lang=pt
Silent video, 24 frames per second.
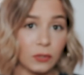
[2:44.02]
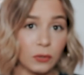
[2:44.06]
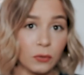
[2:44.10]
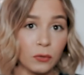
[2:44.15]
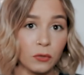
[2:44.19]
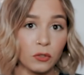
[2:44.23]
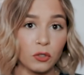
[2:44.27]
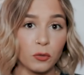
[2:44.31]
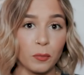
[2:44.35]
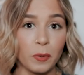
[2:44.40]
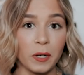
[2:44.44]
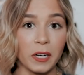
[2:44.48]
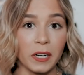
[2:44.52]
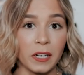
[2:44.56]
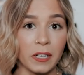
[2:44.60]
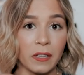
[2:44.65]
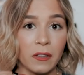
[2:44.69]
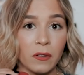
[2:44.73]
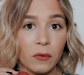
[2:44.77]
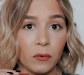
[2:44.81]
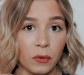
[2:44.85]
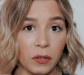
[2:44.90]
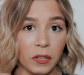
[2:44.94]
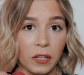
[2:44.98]
segundos para
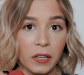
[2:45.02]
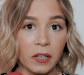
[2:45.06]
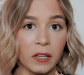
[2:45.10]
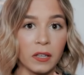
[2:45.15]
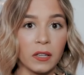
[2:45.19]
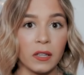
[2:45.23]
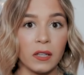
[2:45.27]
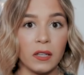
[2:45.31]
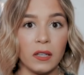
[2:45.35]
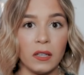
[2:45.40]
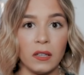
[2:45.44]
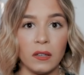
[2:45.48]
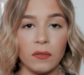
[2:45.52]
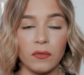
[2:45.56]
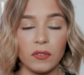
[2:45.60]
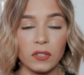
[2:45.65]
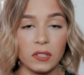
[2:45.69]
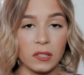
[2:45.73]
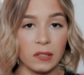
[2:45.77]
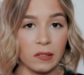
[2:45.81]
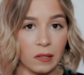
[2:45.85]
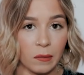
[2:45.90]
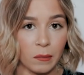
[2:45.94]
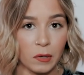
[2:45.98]
cada unha e
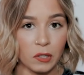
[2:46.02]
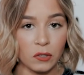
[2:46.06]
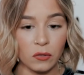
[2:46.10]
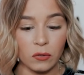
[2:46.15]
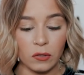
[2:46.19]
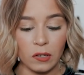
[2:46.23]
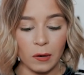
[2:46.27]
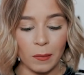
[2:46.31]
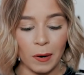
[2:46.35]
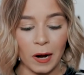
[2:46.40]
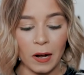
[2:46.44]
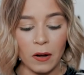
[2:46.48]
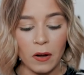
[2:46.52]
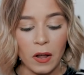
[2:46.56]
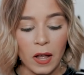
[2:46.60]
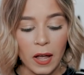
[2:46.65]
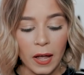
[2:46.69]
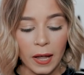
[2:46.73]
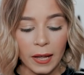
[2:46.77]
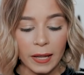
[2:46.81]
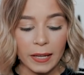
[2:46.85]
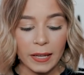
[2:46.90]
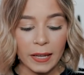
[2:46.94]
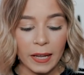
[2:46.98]
facilita imenso o trabalho.
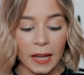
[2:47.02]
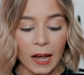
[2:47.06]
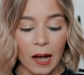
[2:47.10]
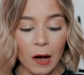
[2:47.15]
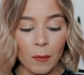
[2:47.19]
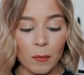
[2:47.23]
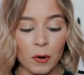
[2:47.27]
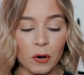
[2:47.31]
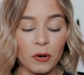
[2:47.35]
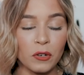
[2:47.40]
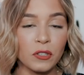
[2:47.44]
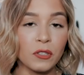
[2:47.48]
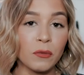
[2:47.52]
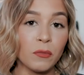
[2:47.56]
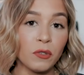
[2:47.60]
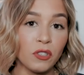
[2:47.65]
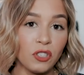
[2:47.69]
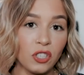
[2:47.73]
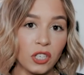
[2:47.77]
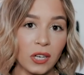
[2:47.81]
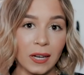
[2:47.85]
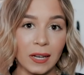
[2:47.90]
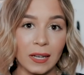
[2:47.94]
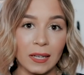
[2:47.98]
E há uma coisa
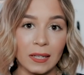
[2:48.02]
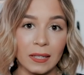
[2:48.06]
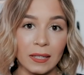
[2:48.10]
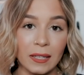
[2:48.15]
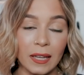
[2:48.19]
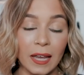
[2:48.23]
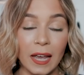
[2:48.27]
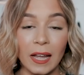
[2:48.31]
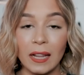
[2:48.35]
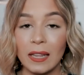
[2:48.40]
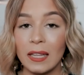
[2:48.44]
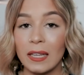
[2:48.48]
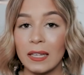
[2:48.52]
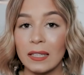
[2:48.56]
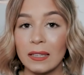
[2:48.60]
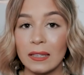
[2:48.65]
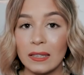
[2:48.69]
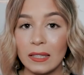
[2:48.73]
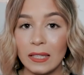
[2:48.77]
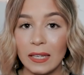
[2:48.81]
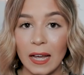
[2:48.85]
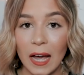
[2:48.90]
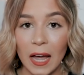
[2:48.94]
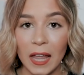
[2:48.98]
muito gira, é que ela é
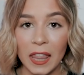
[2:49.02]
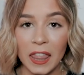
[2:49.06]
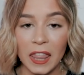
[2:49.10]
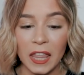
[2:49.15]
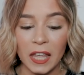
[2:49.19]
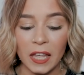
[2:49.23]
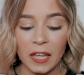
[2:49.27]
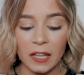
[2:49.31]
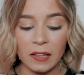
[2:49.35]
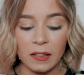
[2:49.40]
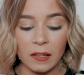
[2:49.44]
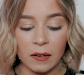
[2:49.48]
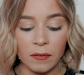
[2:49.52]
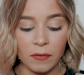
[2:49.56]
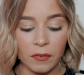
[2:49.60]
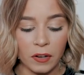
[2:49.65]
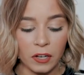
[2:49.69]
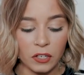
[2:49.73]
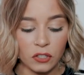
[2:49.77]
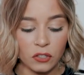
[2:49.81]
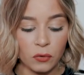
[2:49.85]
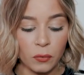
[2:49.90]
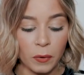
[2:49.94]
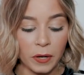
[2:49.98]
ligada
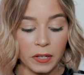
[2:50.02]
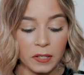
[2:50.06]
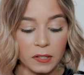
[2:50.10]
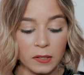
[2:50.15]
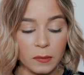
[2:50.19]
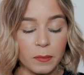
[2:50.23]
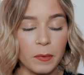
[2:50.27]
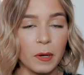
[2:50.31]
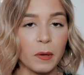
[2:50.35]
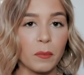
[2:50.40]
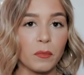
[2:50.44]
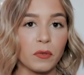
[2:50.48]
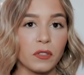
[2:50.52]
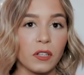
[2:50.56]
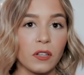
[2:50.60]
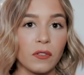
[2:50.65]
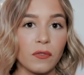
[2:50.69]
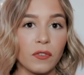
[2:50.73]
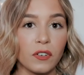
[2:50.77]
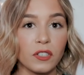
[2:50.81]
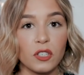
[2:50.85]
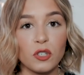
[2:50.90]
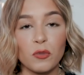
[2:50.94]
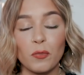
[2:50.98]
através do USB,
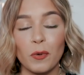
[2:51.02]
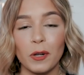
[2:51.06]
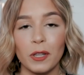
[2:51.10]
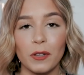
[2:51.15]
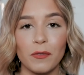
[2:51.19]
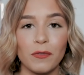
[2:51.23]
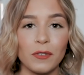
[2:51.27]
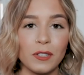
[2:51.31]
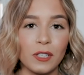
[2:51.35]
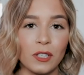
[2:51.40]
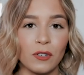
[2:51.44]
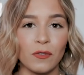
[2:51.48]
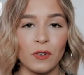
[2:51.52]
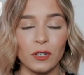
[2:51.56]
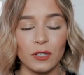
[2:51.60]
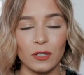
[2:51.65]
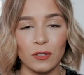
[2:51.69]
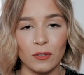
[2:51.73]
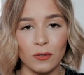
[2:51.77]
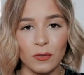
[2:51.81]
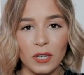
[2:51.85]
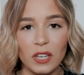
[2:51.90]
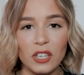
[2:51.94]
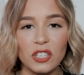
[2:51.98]
portanto vocês podem fazer as
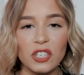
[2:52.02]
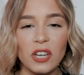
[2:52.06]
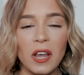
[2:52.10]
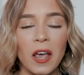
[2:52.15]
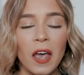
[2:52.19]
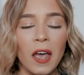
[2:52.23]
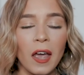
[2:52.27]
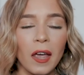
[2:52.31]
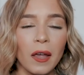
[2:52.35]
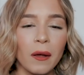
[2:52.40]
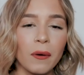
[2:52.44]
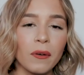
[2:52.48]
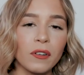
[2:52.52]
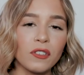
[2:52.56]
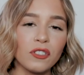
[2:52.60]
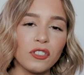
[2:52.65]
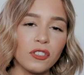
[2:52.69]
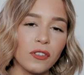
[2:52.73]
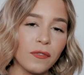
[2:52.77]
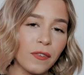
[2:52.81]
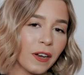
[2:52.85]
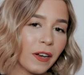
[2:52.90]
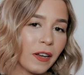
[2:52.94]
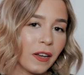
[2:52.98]
vossas unhas enquanto
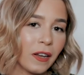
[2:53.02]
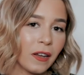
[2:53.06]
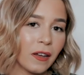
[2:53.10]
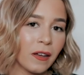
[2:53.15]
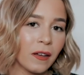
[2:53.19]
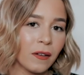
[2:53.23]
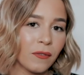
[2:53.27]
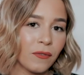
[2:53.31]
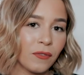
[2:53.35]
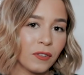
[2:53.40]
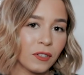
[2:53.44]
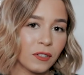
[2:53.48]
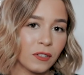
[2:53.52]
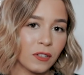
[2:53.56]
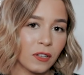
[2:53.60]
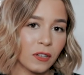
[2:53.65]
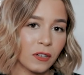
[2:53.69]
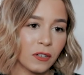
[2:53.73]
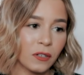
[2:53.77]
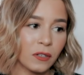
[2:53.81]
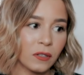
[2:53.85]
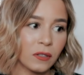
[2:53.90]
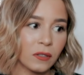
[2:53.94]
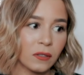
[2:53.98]
estiverem a
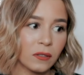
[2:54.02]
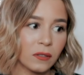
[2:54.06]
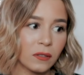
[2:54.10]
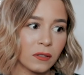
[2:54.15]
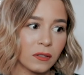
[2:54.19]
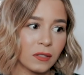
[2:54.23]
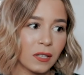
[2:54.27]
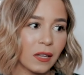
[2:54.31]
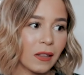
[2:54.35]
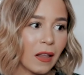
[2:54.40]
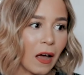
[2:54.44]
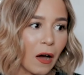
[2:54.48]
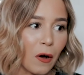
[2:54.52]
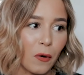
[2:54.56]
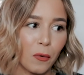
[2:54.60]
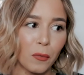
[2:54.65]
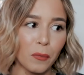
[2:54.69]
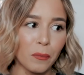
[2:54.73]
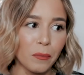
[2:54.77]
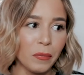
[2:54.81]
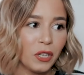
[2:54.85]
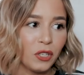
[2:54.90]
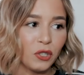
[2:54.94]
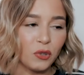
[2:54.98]
fazer, eh, sei lá,
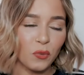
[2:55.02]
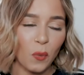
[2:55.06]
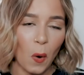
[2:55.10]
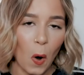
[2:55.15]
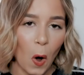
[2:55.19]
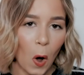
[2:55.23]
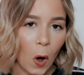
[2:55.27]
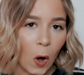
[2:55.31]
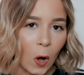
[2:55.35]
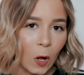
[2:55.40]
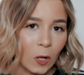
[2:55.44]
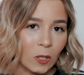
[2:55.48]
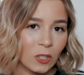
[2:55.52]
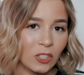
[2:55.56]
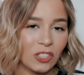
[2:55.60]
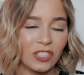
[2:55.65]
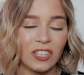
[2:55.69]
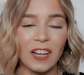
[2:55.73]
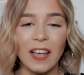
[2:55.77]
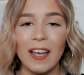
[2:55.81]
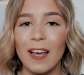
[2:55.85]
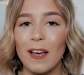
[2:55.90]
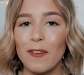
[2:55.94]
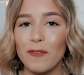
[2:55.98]
um binge
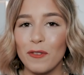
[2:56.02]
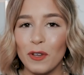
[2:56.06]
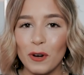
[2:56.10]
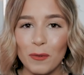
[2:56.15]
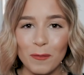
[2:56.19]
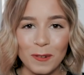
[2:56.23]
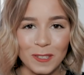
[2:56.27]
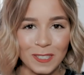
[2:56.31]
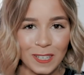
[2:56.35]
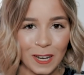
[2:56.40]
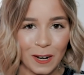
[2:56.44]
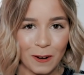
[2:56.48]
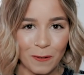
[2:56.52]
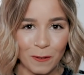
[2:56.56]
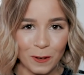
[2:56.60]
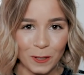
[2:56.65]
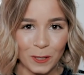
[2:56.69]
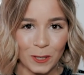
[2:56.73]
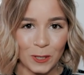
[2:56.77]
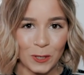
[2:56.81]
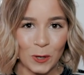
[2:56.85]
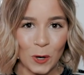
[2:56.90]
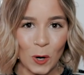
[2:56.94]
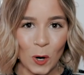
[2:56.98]
watch, a ver uma série que
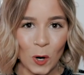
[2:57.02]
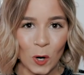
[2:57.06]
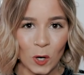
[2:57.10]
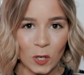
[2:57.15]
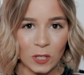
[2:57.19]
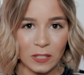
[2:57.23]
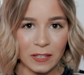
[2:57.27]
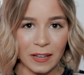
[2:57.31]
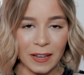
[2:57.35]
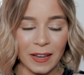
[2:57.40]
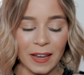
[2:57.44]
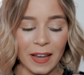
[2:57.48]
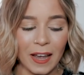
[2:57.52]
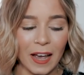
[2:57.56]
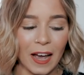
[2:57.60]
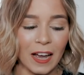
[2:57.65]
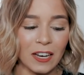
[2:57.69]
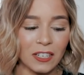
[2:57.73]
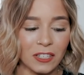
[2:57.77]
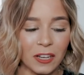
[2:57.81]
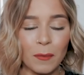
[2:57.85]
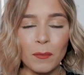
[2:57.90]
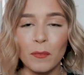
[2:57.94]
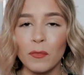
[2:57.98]
vocês gostem.
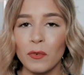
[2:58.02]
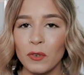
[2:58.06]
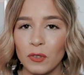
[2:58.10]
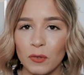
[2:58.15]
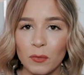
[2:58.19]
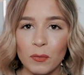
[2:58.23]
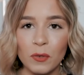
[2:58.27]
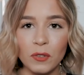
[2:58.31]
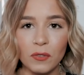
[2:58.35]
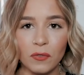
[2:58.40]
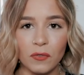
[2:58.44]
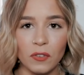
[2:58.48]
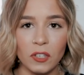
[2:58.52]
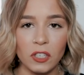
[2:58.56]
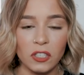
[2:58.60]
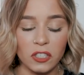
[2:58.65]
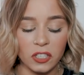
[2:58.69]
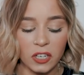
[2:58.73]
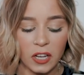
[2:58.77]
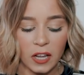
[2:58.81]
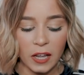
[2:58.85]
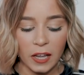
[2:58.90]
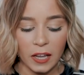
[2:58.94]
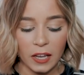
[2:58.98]
Acho que é muito, muito
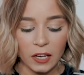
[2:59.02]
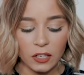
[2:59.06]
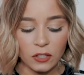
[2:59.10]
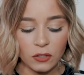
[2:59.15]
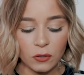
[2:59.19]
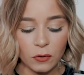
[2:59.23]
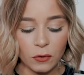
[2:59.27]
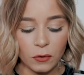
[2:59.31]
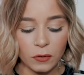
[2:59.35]
fixe este